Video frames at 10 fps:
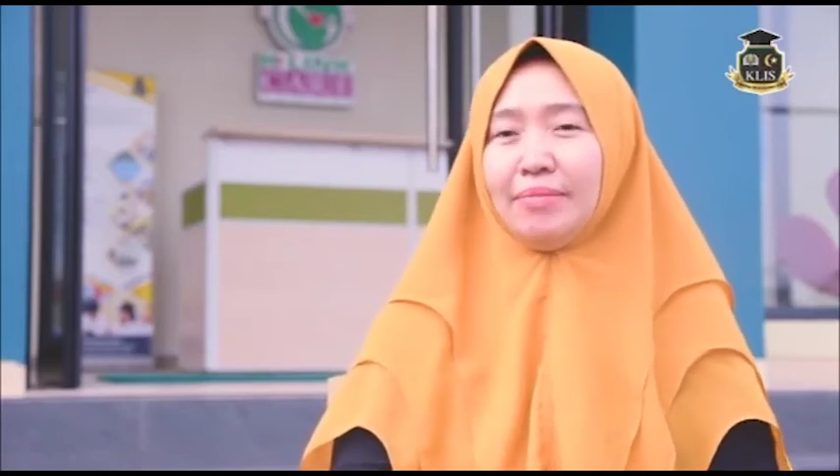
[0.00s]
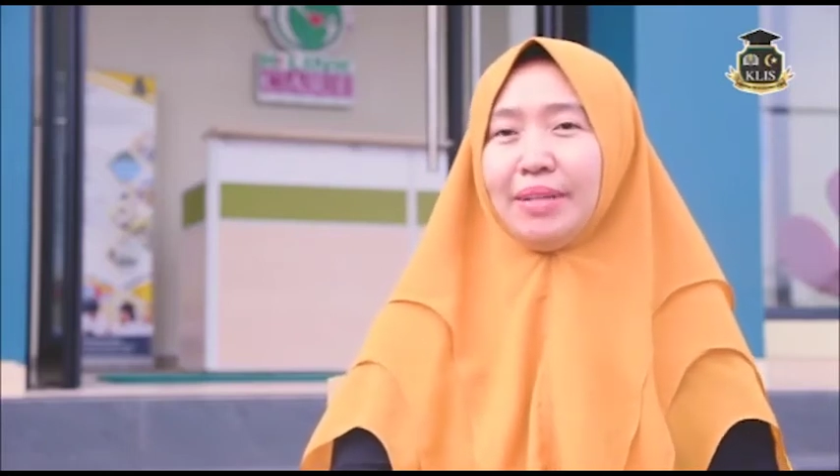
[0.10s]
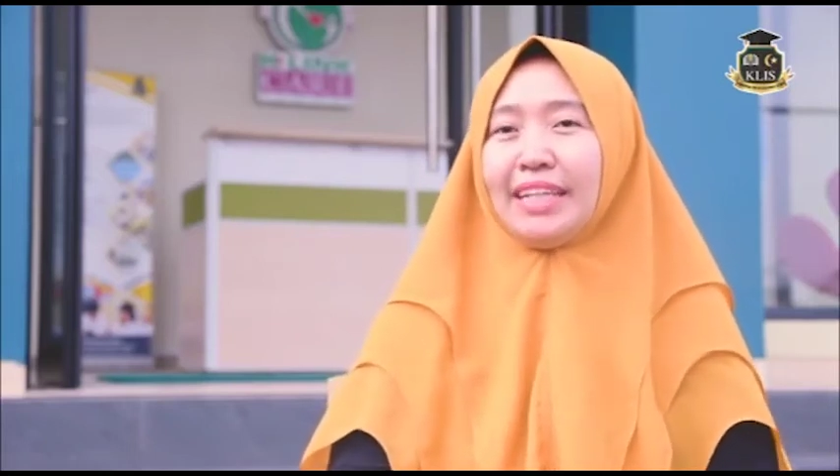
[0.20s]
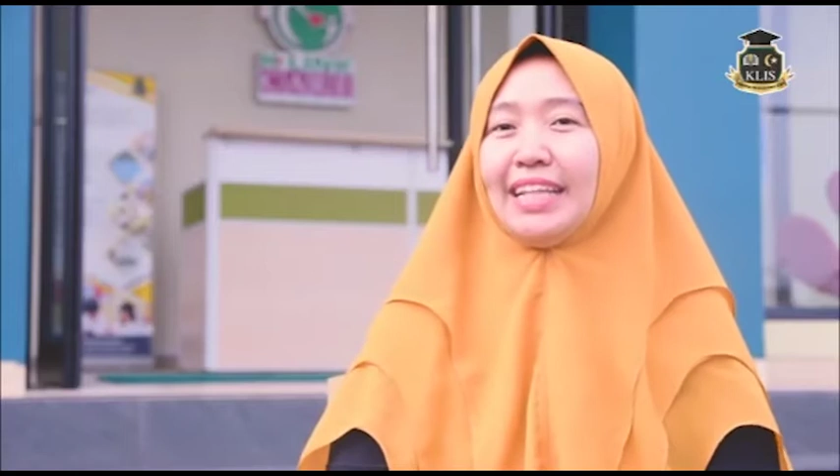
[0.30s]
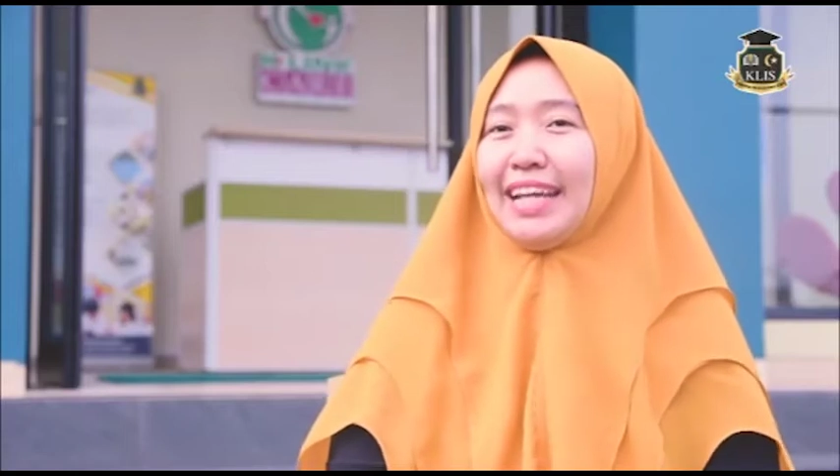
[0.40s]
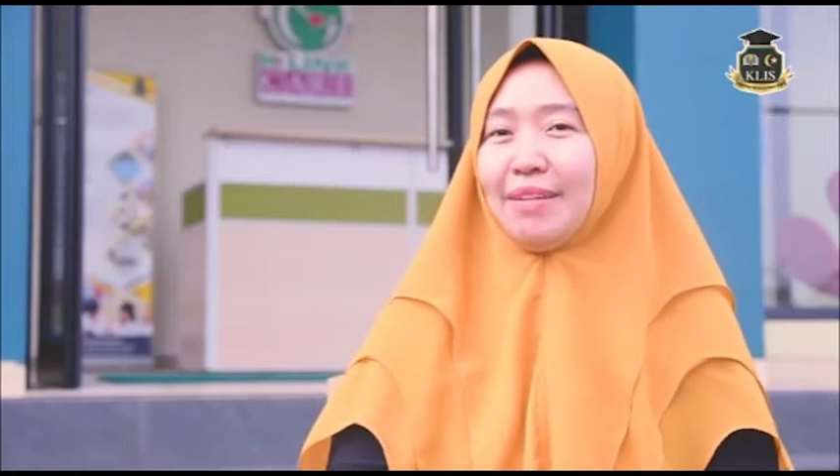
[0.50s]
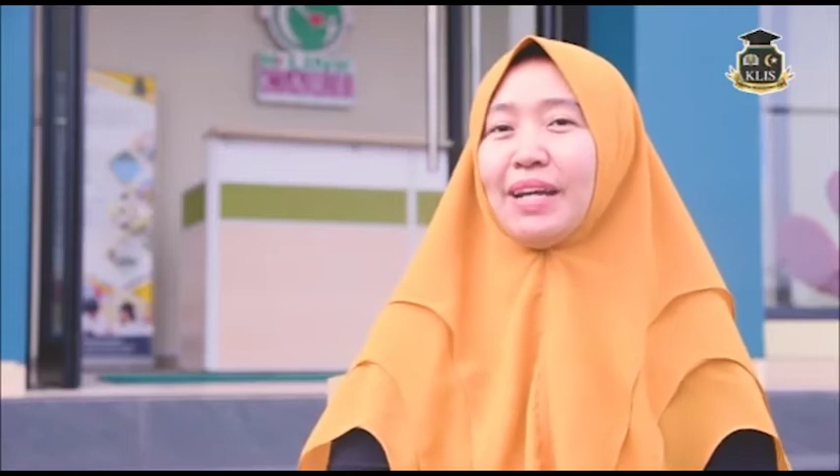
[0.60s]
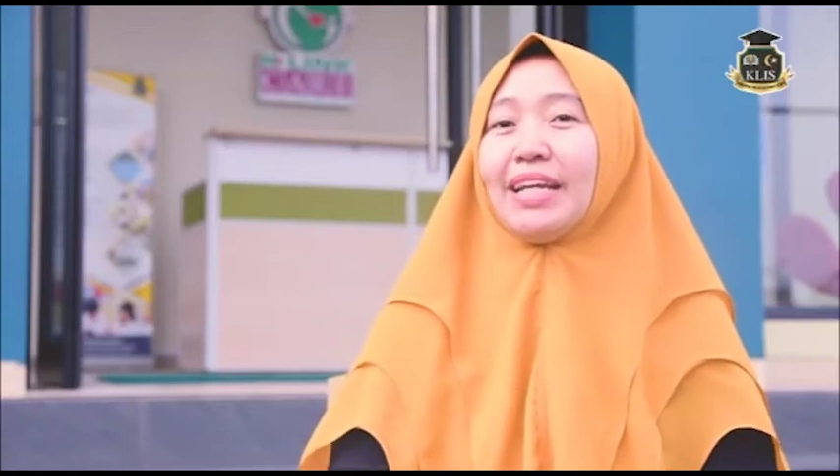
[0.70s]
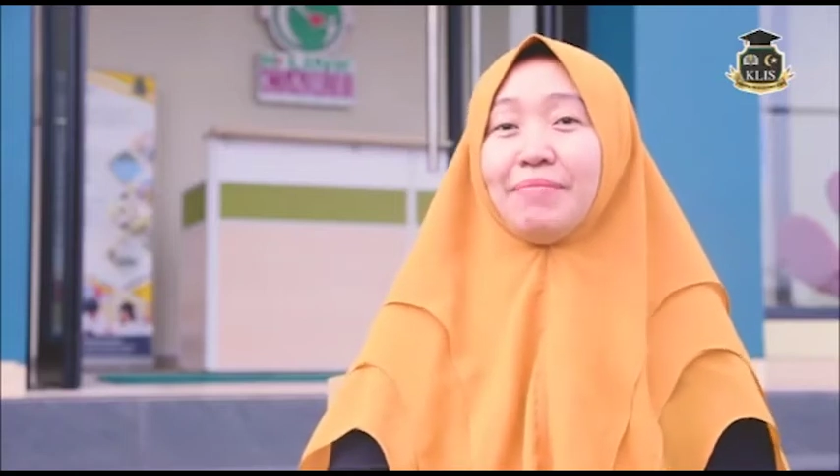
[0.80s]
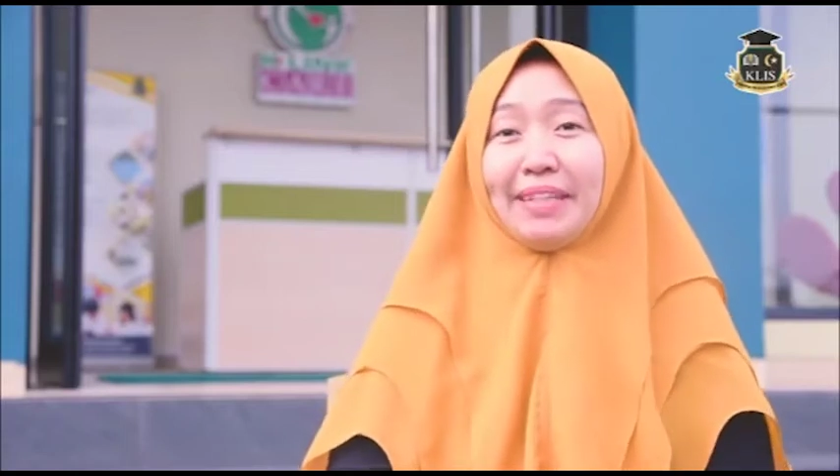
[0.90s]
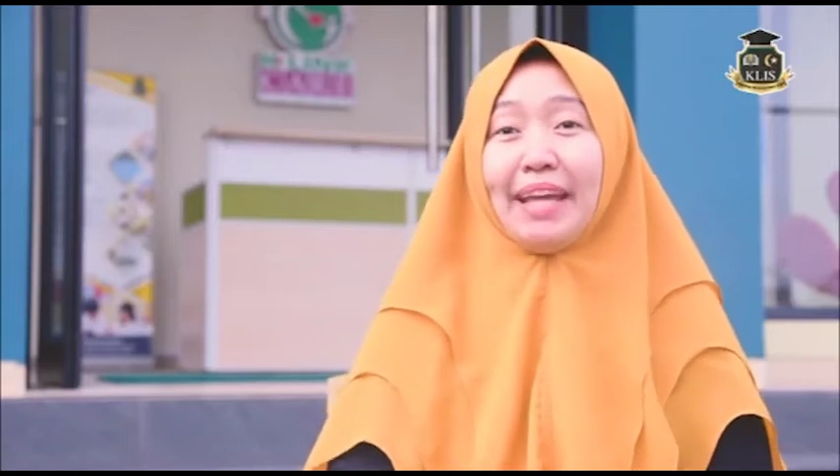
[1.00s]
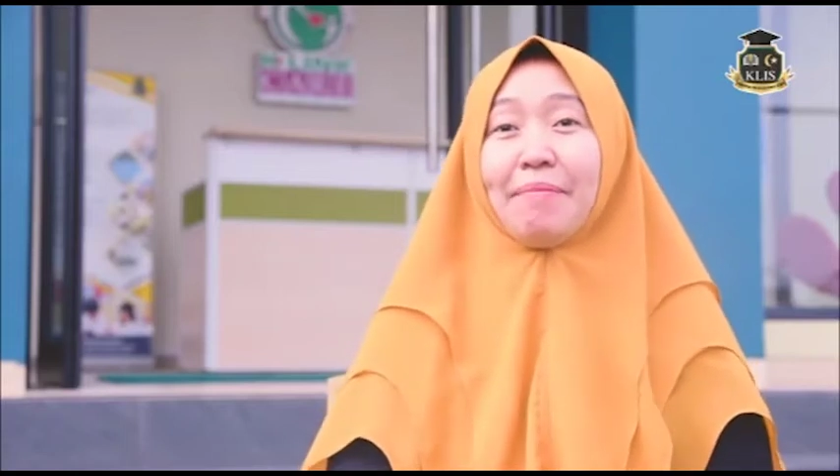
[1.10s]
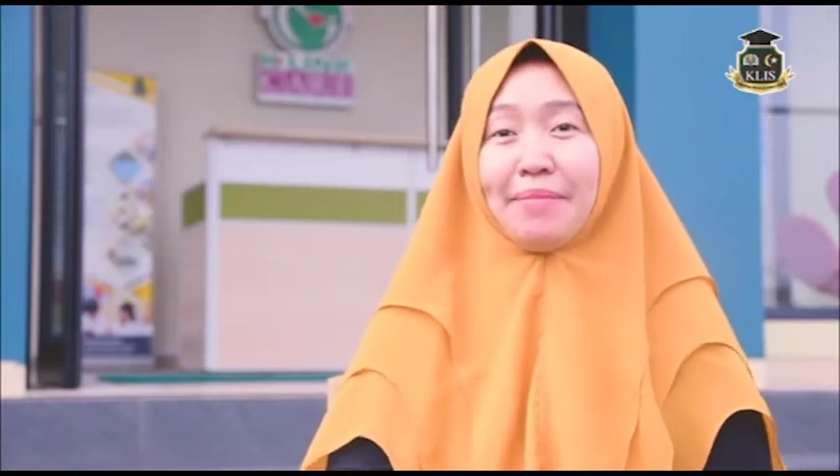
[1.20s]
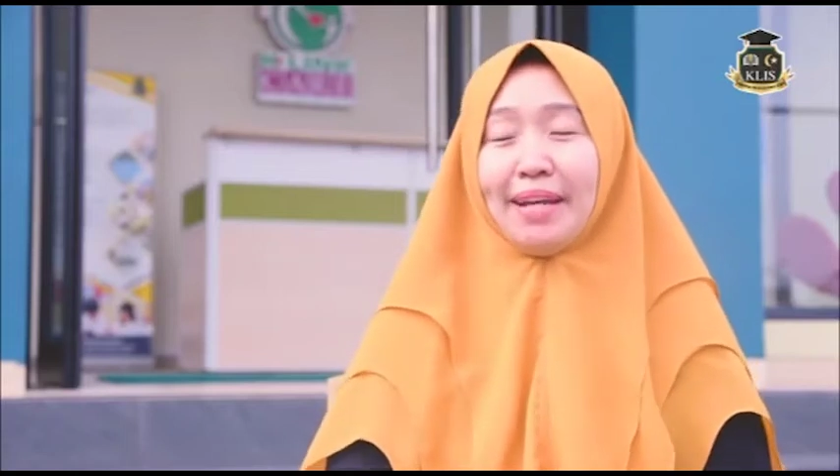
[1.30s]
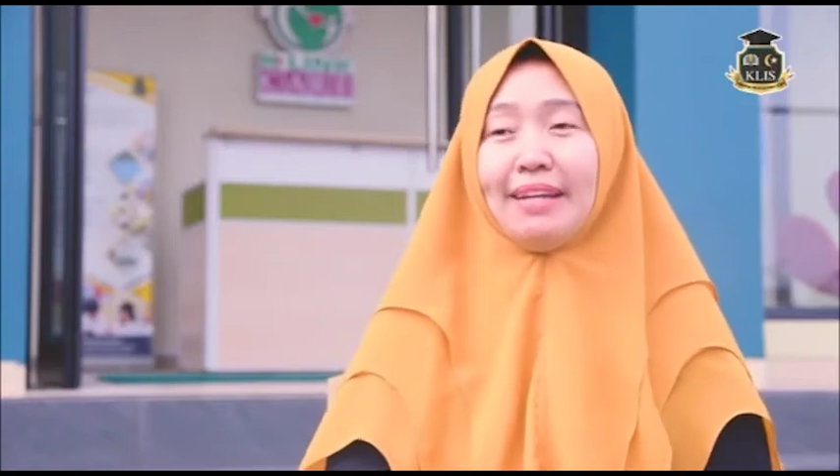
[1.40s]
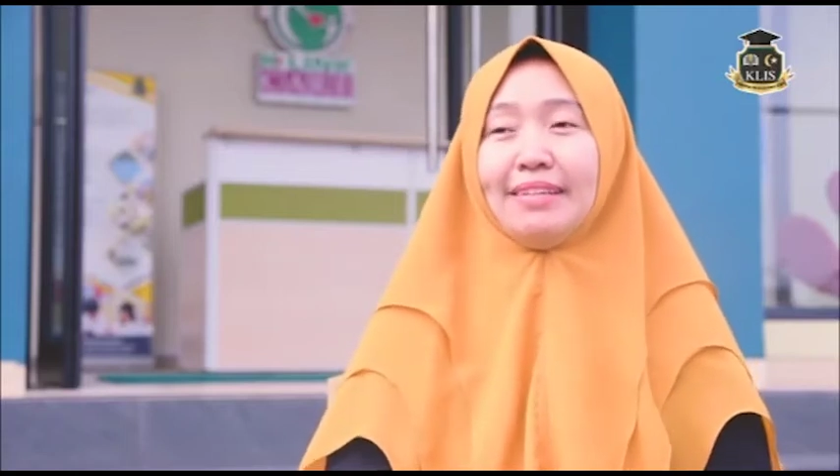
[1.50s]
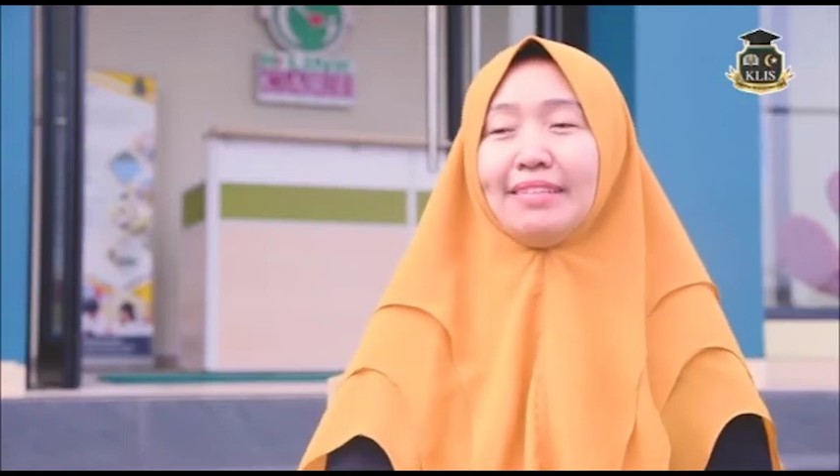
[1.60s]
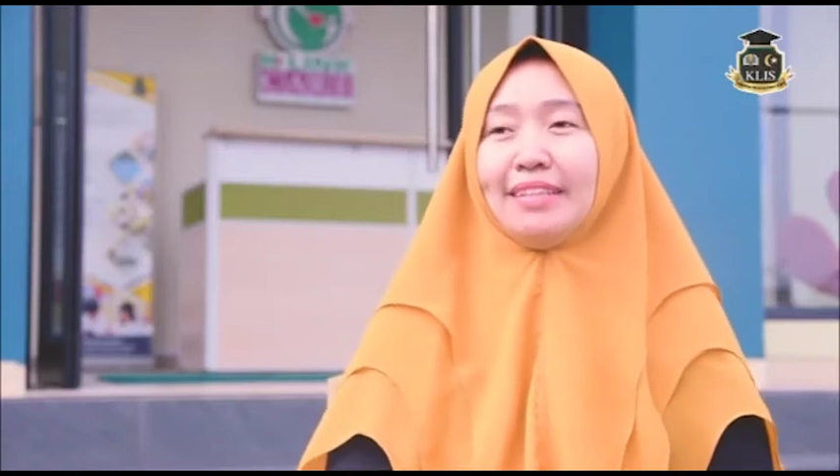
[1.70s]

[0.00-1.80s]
makin hari makin bertambah